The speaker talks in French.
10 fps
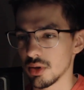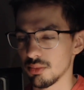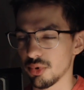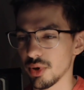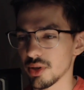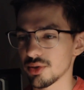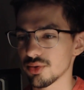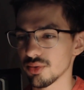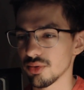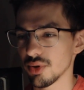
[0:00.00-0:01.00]
Première
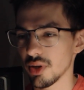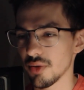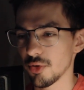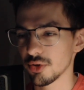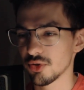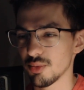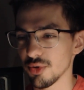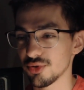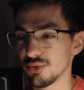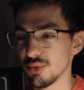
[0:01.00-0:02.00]
question, Datavox, que
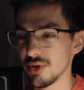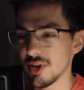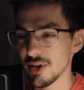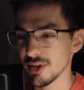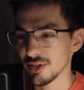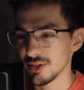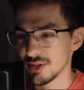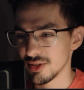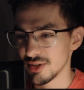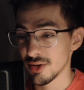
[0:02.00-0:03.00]
penses-tu de Hitler
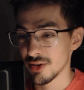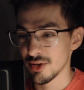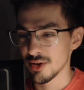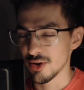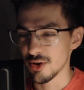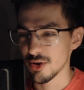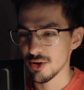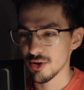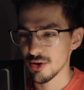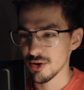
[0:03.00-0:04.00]

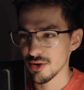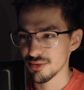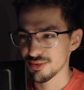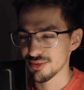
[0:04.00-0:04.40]
Euh...